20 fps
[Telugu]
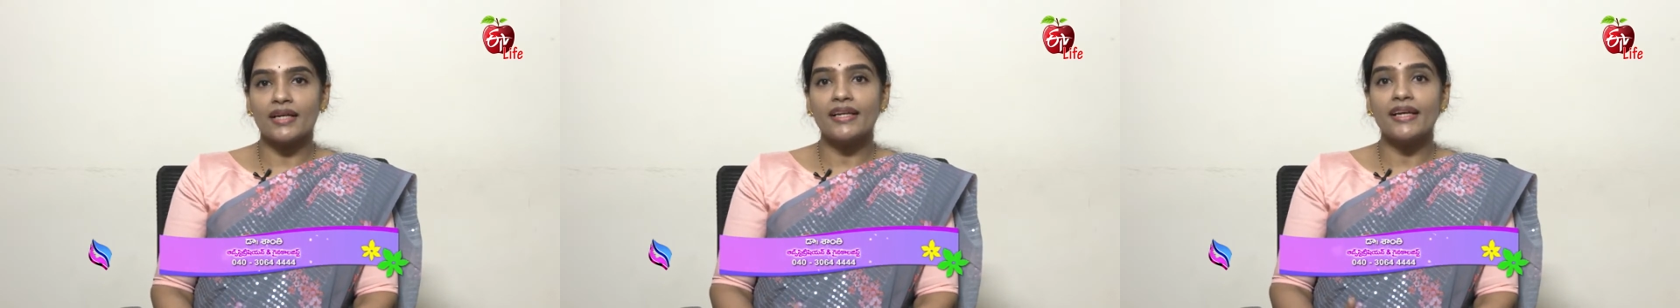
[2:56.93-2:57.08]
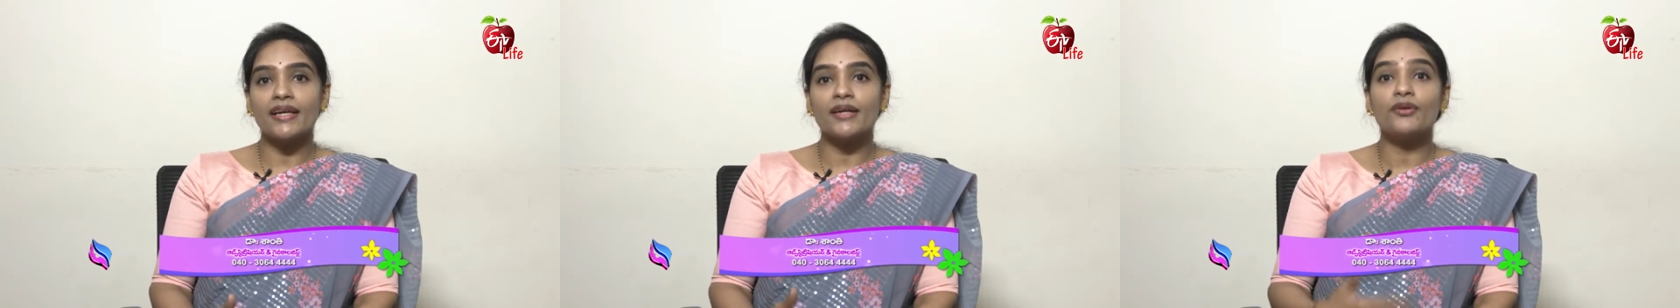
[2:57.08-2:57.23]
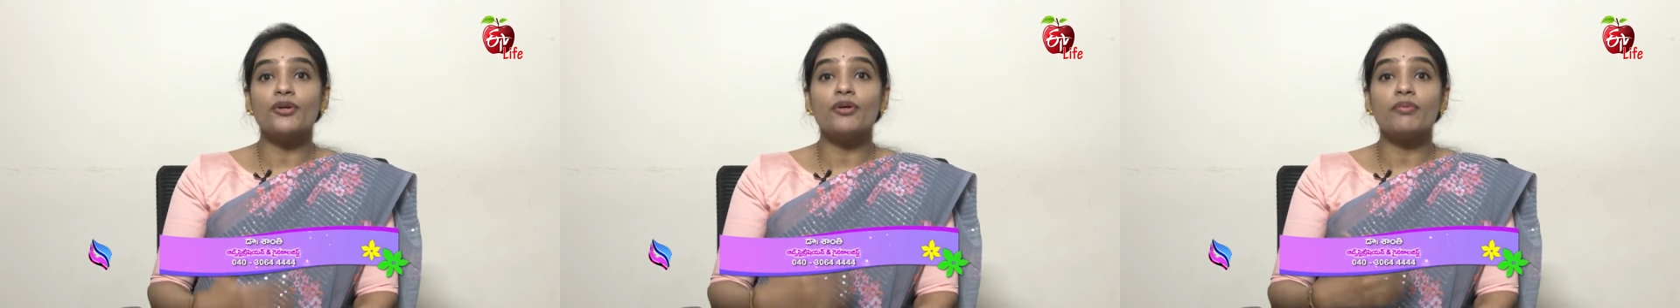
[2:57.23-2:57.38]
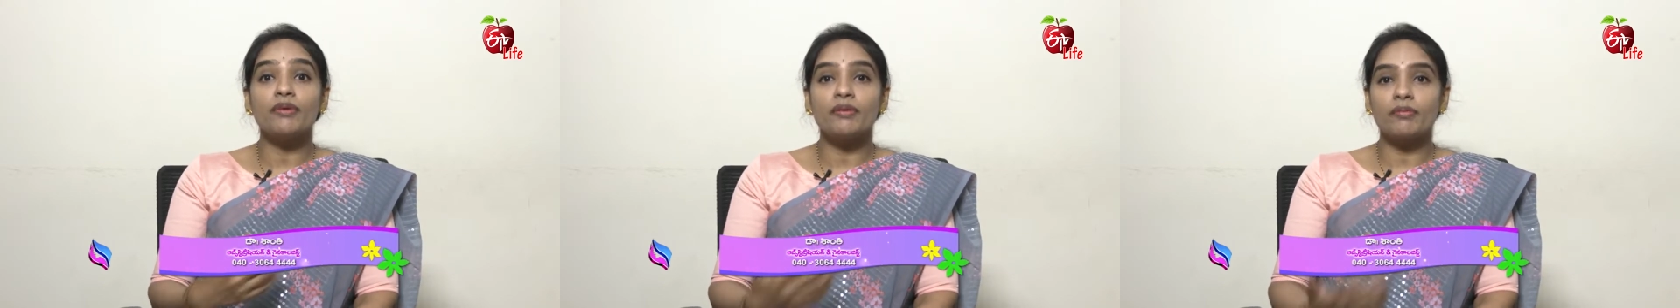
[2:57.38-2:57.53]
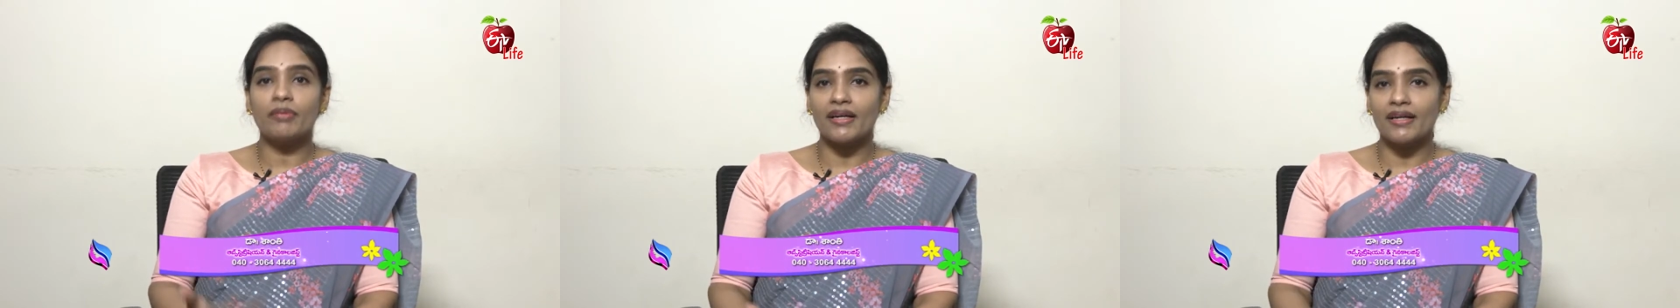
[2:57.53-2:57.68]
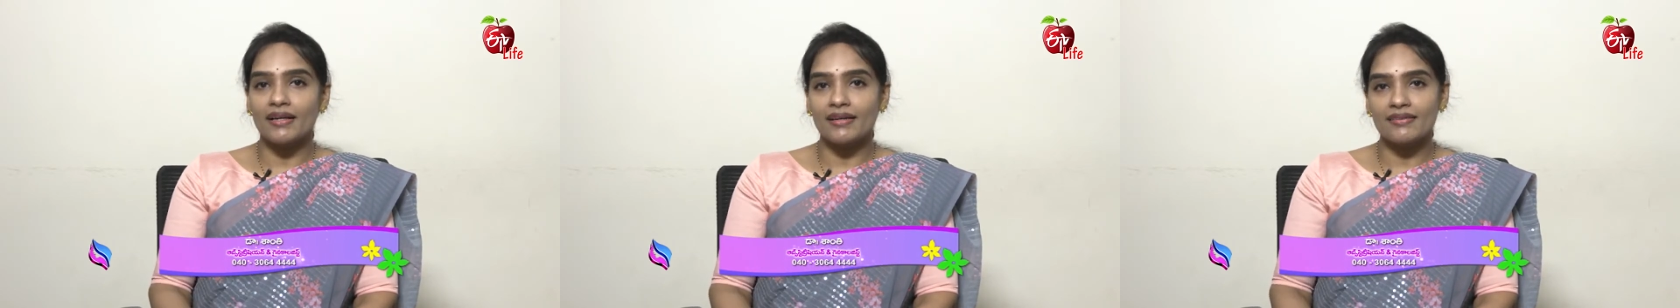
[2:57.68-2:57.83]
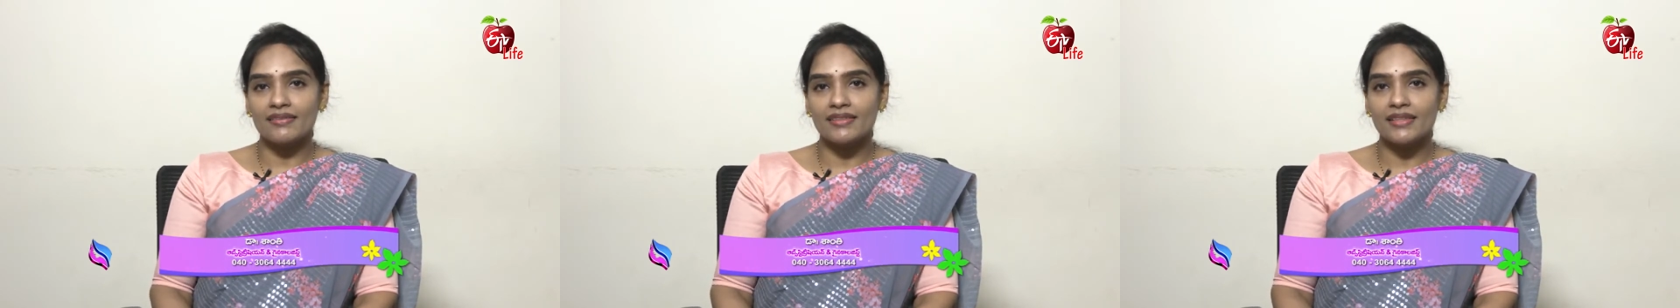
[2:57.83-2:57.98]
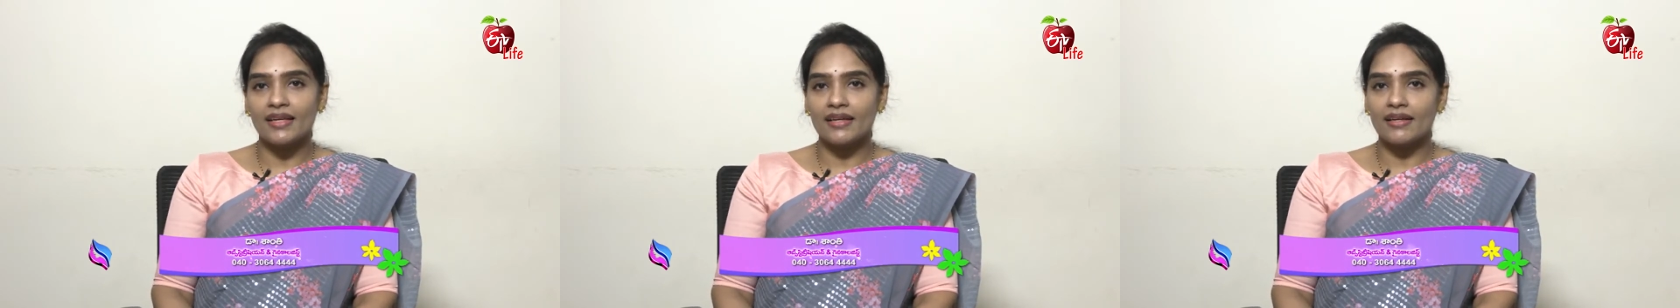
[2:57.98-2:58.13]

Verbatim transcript: అంటే ఎక్టోపిక్ ప్రెగ్నెన్సీ